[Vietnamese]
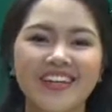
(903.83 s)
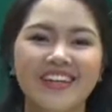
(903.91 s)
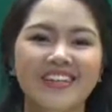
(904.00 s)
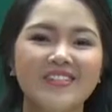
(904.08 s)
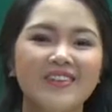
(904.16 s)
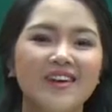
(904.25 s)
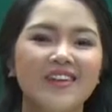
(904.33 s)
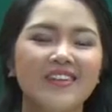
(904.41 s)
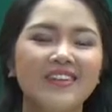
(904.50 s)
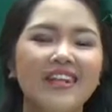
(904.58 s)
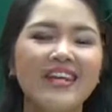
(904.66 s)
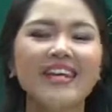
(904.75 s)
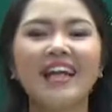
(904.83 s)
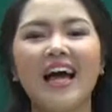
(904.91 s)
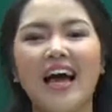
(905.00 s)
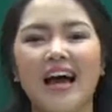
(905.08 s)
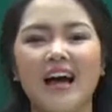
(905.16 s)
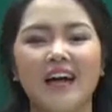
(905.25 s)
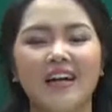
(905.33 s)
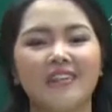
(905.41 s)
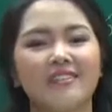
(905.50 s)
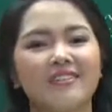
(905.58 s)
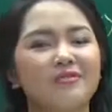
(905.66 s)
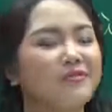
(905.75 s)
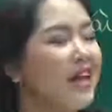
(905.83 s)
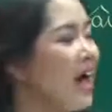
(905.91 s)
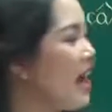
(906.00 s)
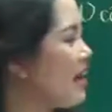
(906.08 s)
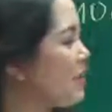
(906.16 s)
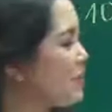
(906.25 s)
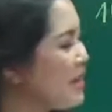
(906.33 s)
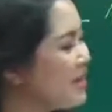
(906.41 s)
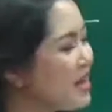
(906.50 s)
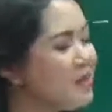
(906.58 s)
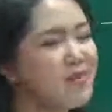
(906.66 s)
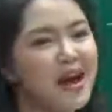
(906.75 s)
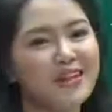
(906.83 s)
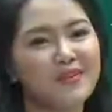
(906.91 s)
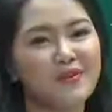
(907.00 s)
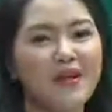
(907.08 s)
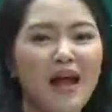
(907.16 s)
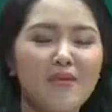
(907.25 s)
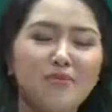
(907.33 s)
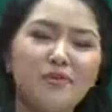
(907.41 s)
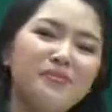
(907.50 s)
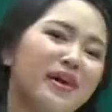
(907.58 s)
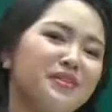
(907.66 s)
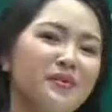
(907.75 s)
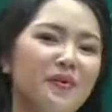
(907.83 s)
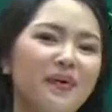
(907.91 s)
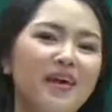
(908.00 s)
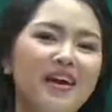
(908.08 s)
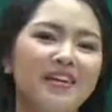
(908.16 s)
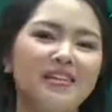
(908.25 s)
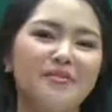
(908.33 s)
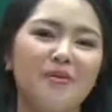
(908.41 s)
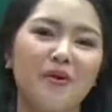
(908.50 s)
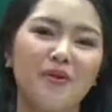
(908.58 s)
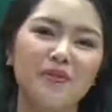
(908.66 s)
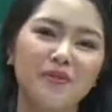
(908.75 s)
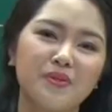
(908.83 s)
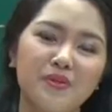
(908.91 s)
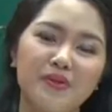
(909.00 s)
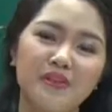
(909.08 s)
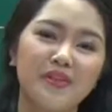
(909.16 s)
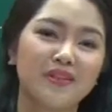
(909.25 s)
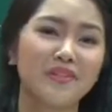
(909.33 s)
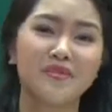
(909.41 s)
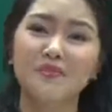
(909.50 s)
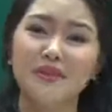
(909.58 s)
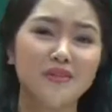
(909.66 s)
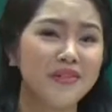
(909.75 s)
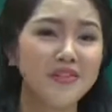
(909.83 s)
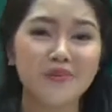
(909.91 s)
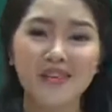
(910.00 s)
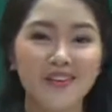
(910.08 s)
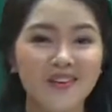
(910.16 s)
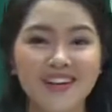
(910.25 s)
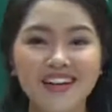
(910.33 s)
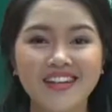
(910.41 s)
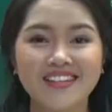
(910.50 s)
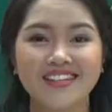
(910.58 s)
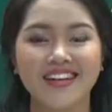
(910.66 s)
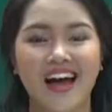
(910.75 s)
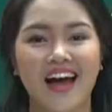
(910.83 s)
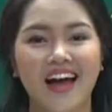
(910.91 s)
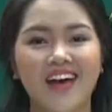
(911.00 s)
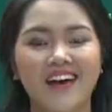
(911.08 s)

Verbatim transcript: thế nhưng mà có khi là chúng ta đọc hết cả bài rồi làm đúng hết rồi nhưng mà có một số cái thuật ngữ chúng ta vẫn chưa biết nó nghĩa là gì cả